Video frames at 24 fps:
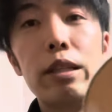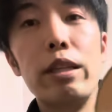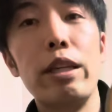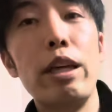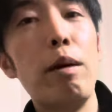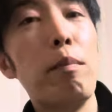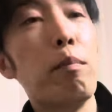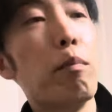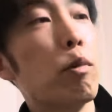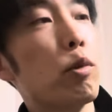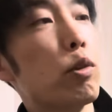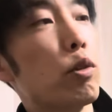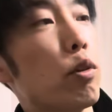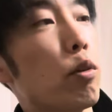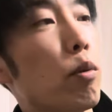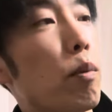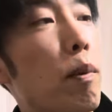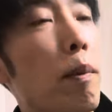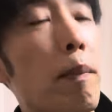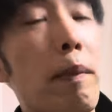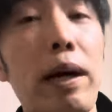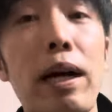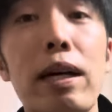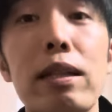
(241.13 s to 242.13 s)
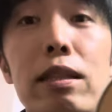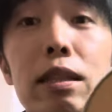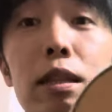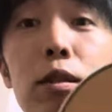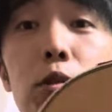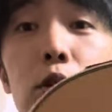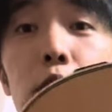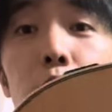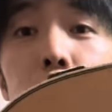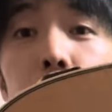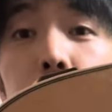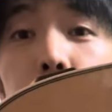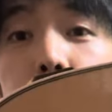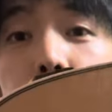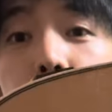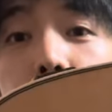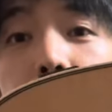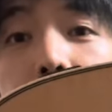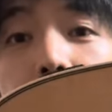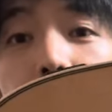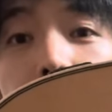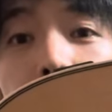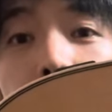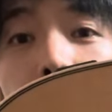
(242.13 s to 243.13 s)
弦もそのまま買った時の状
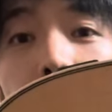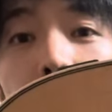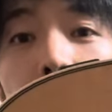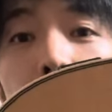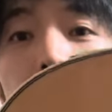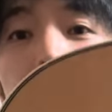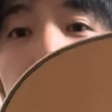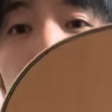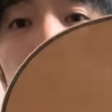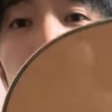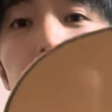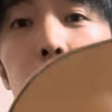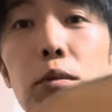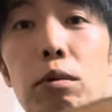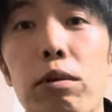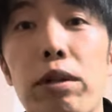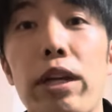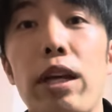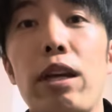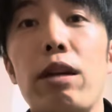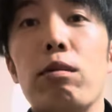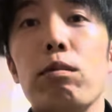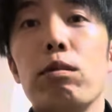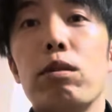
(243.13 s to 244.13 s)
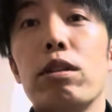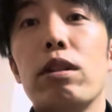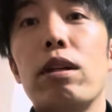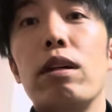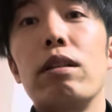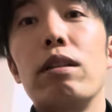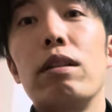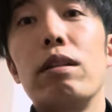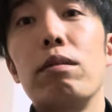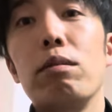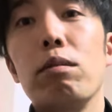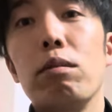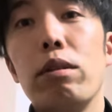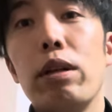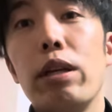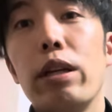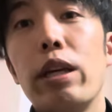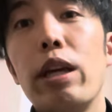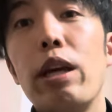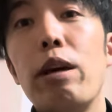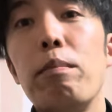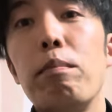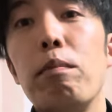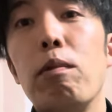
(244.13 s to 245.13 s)
態の弦を使ってるので
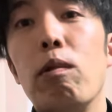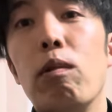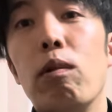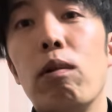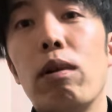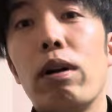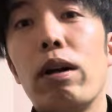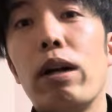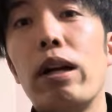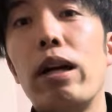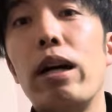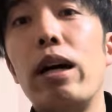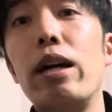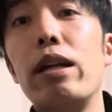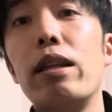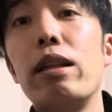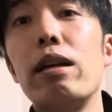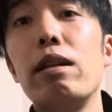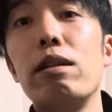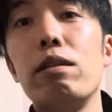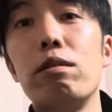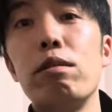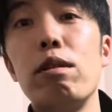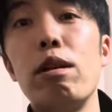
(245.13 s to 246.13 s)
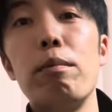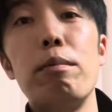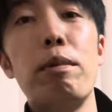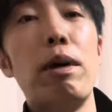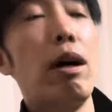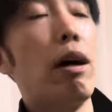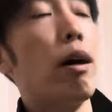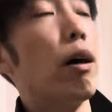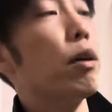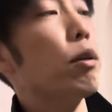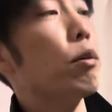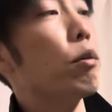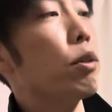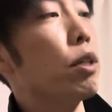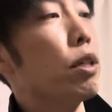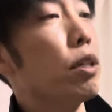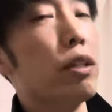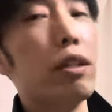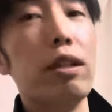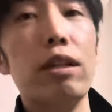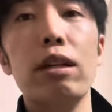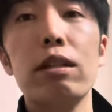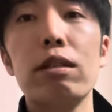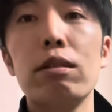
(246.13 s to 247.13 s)
弦も変えたりすればより弾
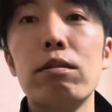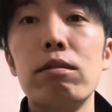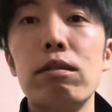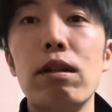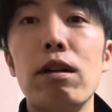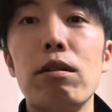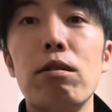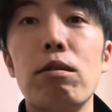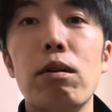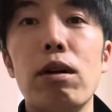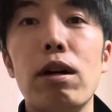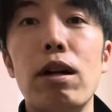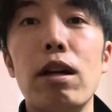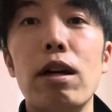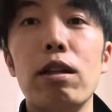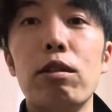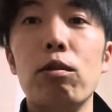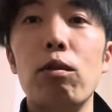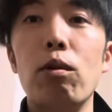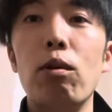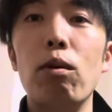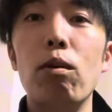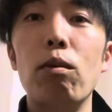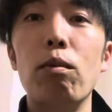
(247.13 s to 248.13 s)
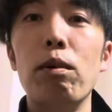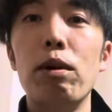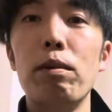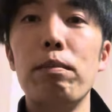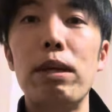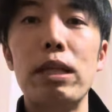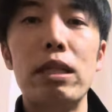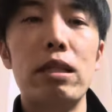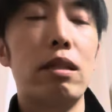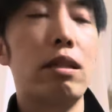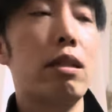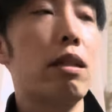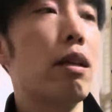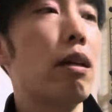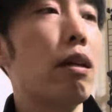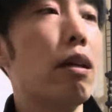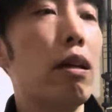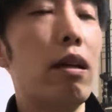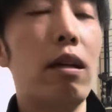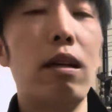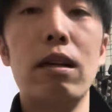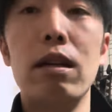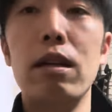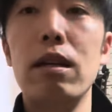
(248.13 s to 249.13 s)
きやすくなるのかなと思います。
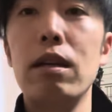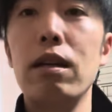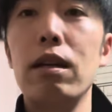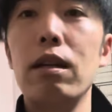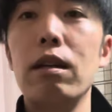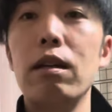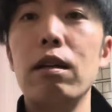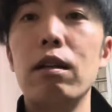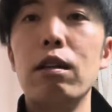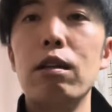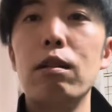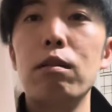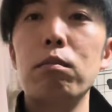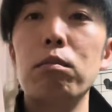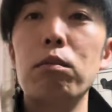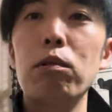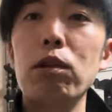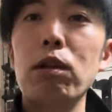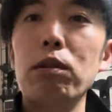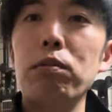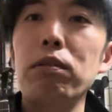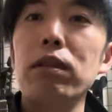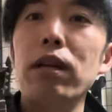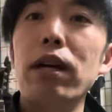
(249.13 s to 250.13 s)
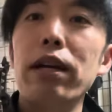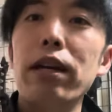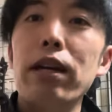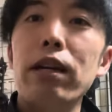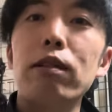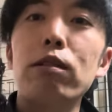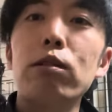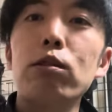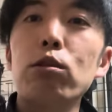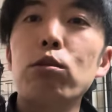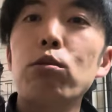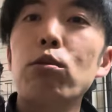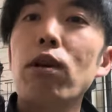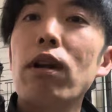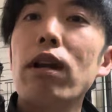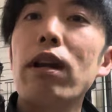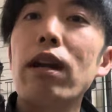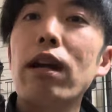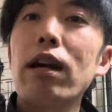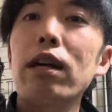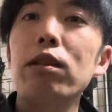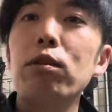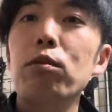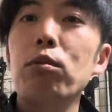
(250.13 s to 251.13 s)
僕は普段
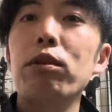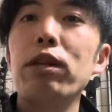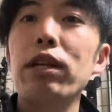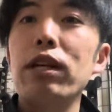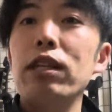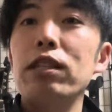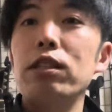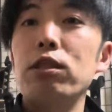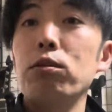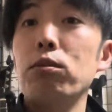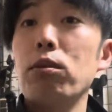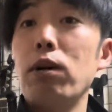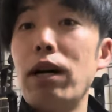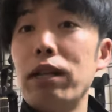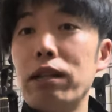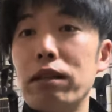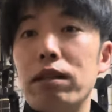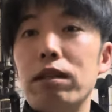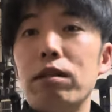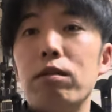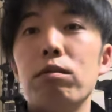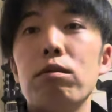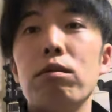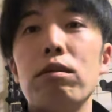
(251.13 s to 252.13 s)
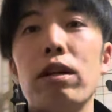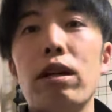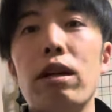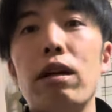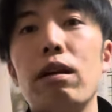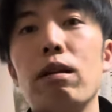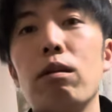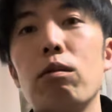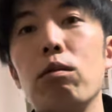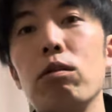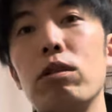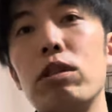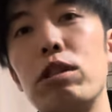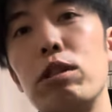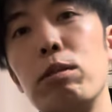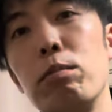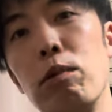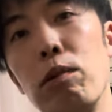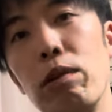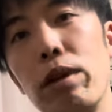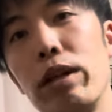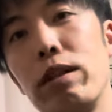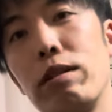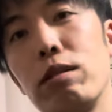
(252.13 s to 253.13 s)
エクストラライトゲージを貼ってるので、こっち
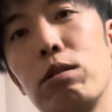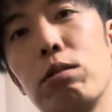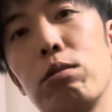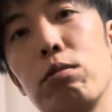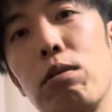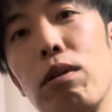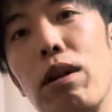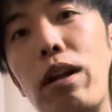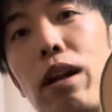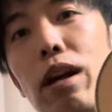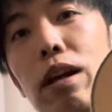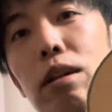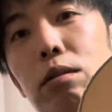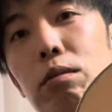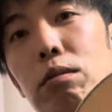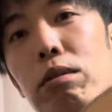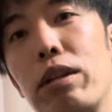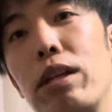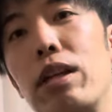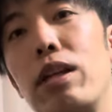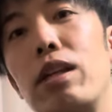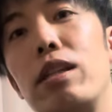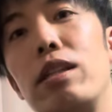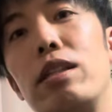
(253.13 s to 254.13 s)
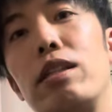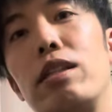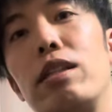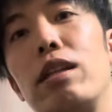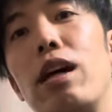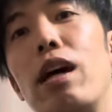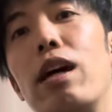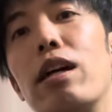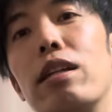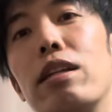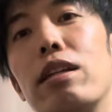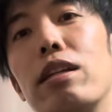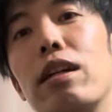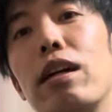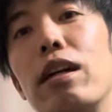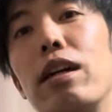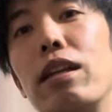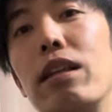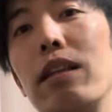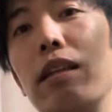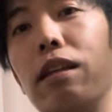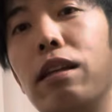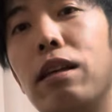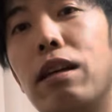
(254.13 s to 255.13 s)
もエクストラライトゲージに貼り替え
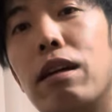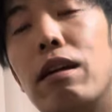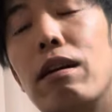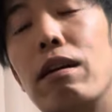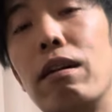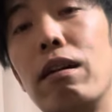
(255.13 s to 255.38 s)
て、